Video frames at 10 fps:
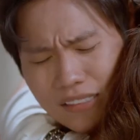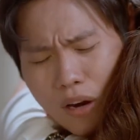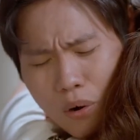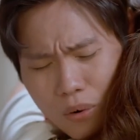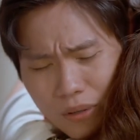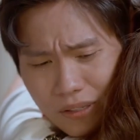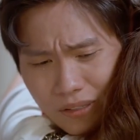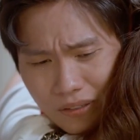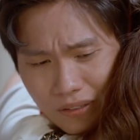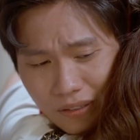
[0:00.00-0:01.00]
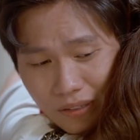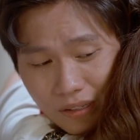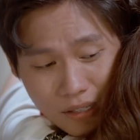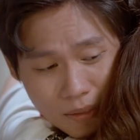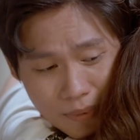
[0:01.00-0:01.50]
Tàu ơi
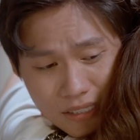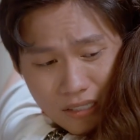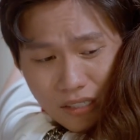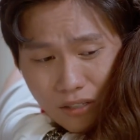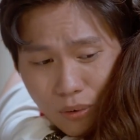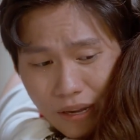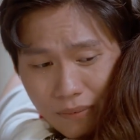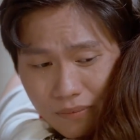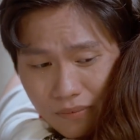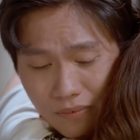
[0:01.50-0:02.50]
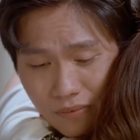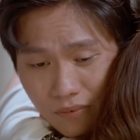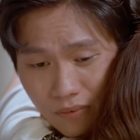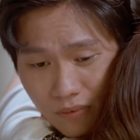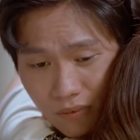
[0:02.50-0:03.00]
Hôm nay sinh nhật của em
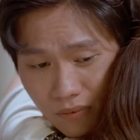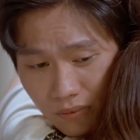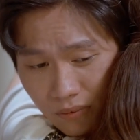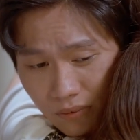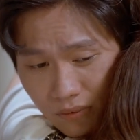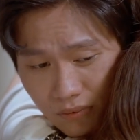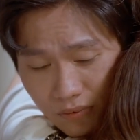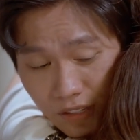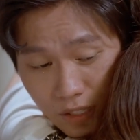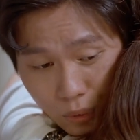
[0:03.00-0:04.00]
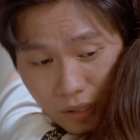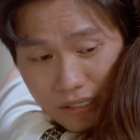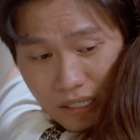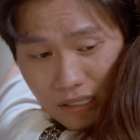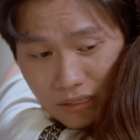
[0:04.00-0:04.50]
phải vui lên
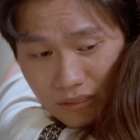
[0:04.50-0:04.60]
chứ